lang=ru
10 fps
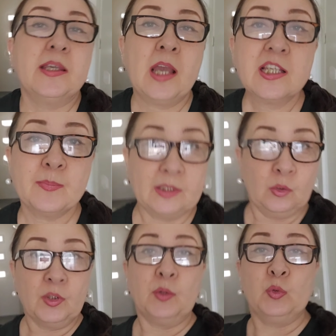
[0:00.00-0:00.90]
Я
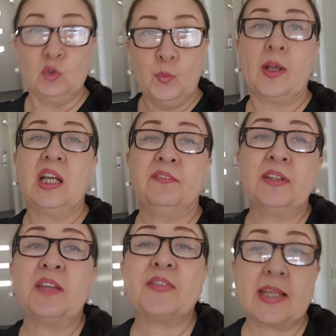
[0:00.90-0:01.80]
смотрю YouTube, как
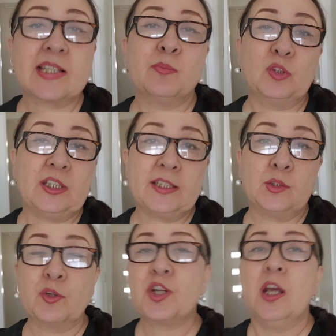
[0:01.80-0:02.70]
вы все смотрите
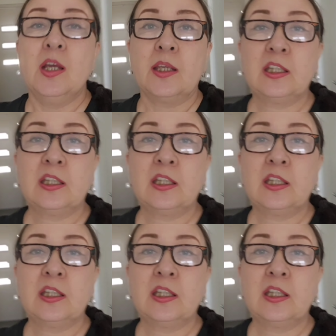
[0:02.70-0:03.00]
тоже,